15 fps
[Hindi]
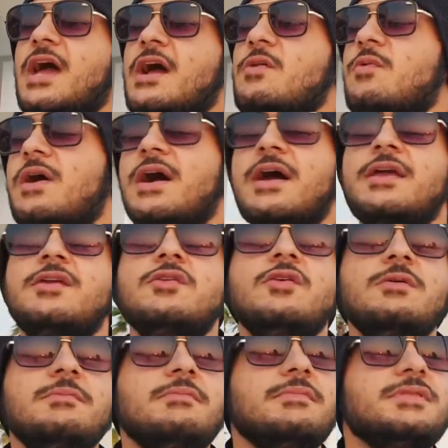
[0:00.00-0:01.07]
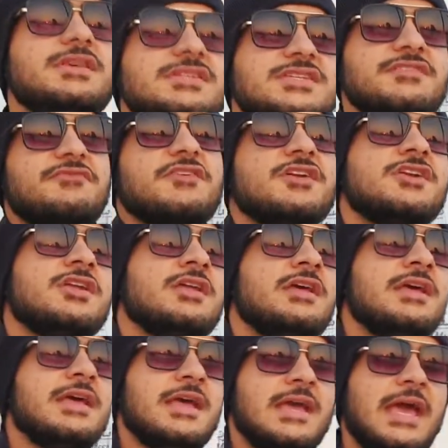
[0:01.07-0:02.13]
यहाँ वहाँ यू नो दिस
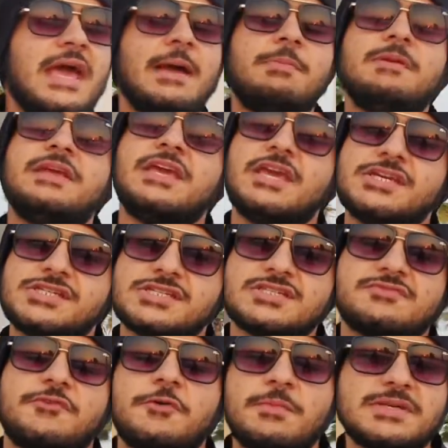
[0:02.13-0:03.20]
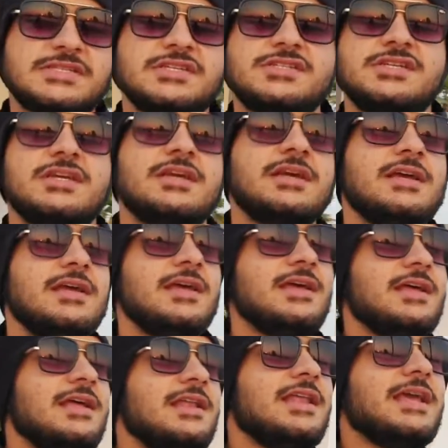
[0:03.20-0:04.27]
डिफरेंट एप्लीकेशंस फॉर मैसेजिंग
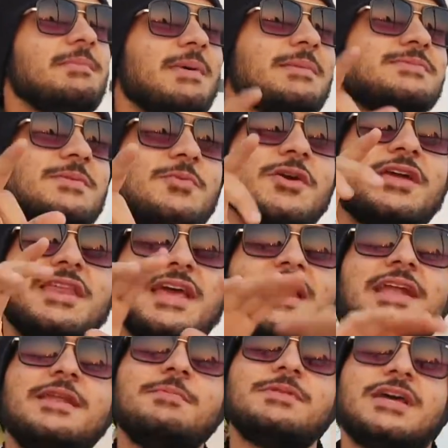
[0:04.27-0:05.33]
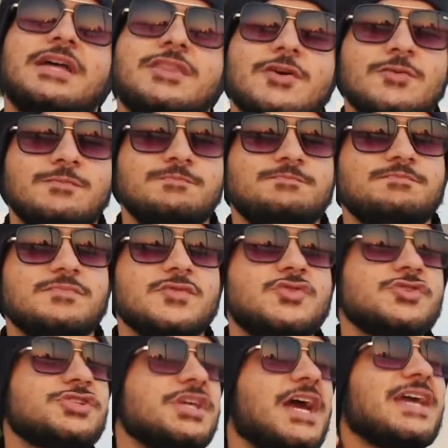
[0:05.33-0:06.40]
लेकिन मैं आप सबको एक रियलिटी बताता हूँ
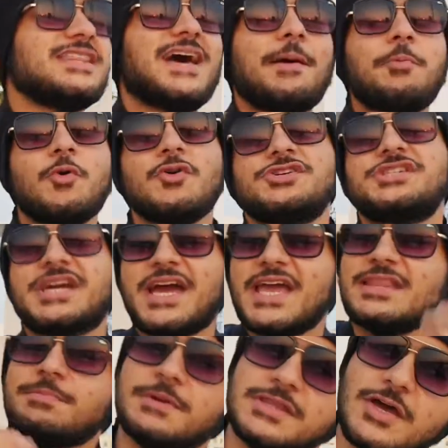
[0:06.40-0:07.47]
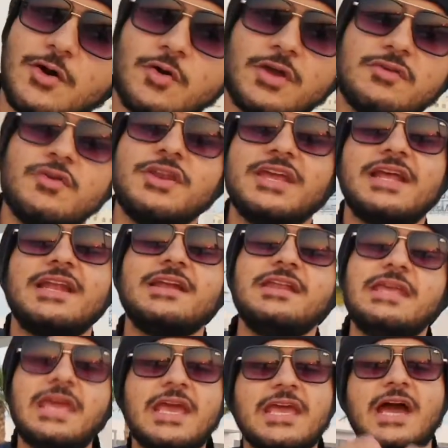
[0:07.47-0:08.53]
जो शायद आपको शायद पता होगी वो
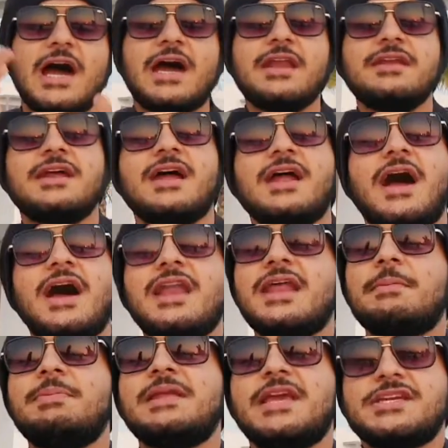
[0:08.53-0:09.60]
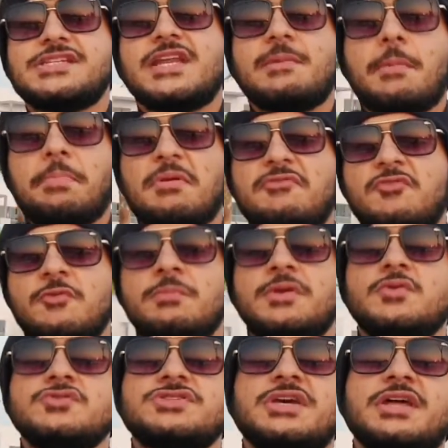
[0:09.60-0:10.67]
रियलिटी है कि हर हर एप्लीकेशन आप अपने फ़ोन
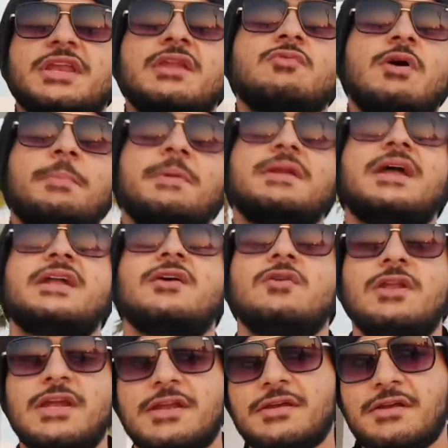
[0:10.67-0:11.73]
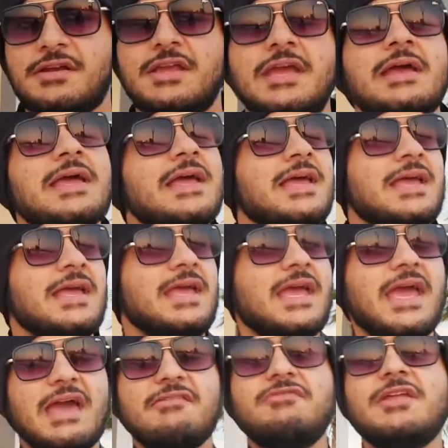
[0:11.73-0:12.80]
में यूज़ कर रहे हैं वो आपकी डाटा कलेक्ट कर रही
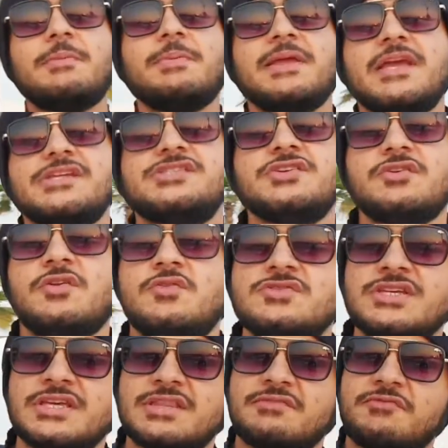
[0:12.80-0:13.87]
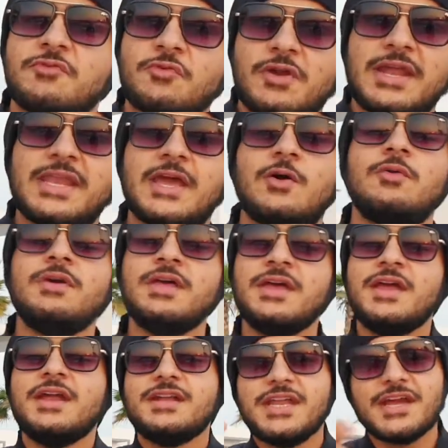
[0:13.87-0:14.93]
है एवरी एप्लीकेशन यू आर यूजिंग इन द फोन राइट नाउ
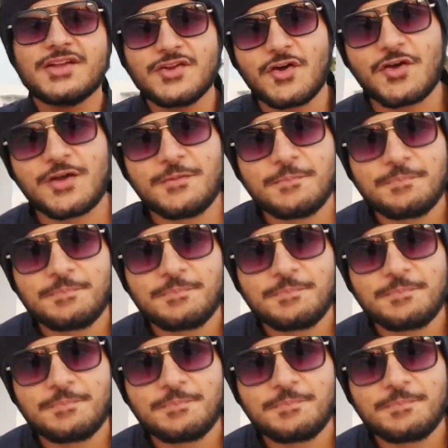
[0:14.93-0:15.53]
टिकटॉक